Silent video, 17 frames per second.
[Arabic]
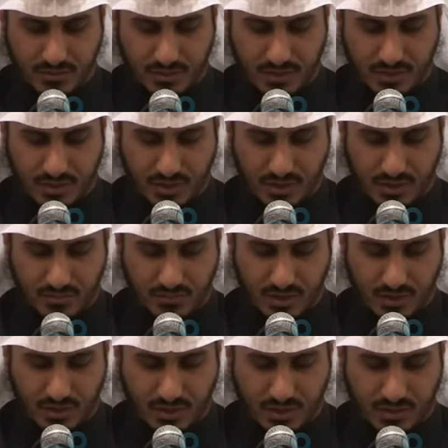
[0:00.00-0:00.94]

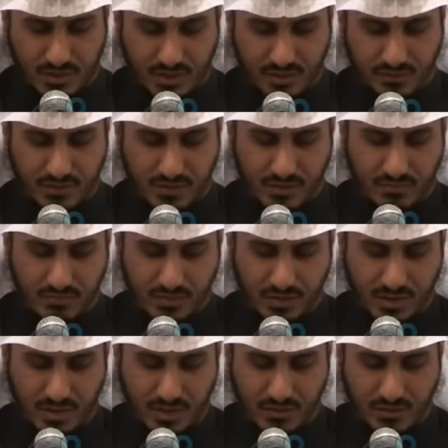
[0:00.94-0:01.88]
والسلام على أشرف
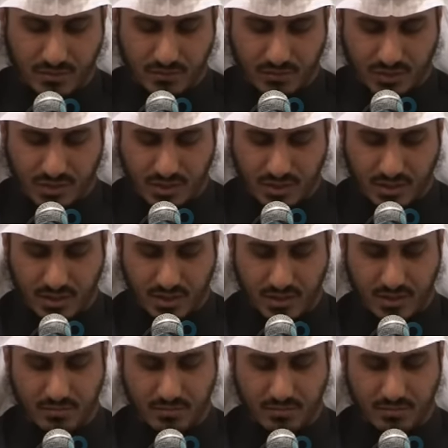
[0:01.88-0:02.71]
الأنبياء والمرسلين